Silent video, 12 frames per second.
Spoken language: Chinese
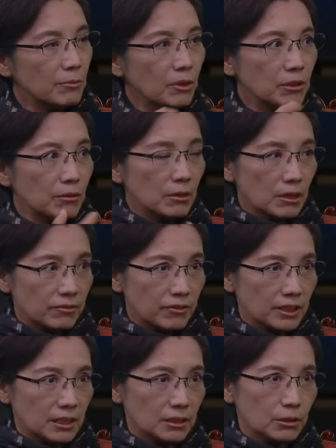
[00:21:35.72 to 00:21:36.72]
沃沃尔
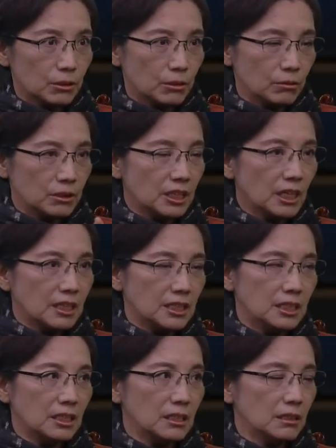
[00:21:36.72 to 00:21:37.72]
夫林就从
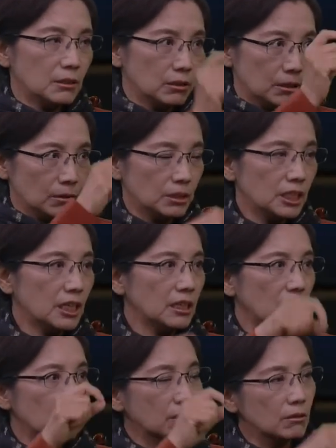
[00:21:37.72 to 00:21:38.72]
线性，就是用
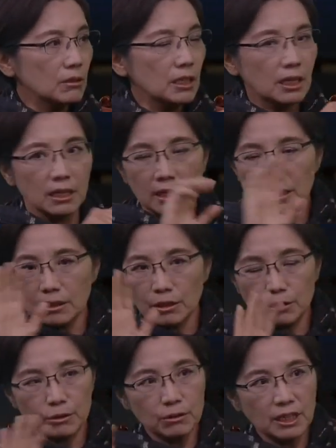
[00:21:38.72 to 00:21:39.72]
线条勾勒
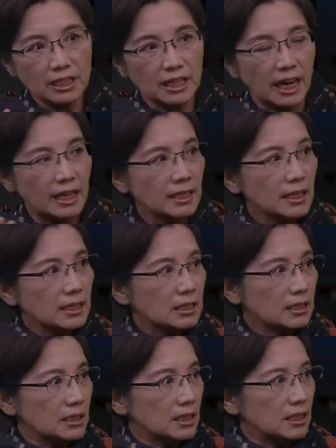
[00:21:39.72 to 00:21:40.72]
到渲染，
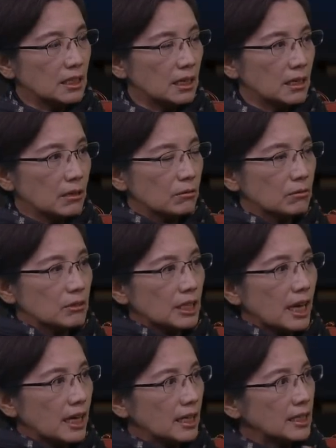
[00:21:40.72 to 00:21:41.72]
是一个古
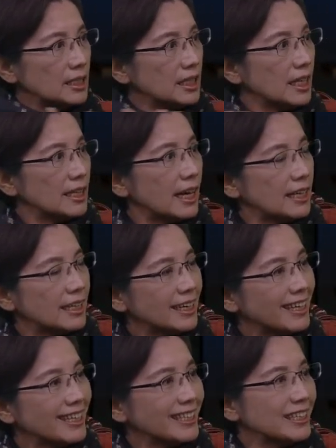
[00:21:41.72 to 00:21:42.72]
代和现代
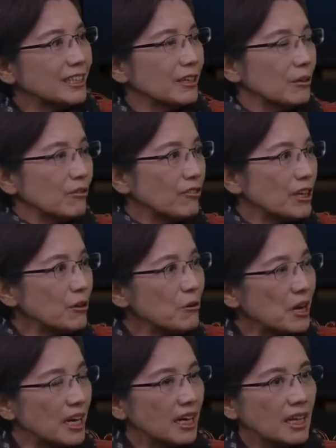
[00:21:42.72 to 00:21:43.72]
的一个飞
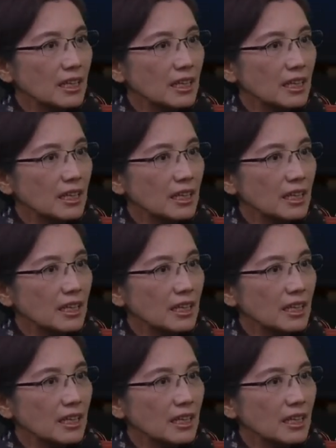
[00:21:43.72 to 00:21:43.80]
跃。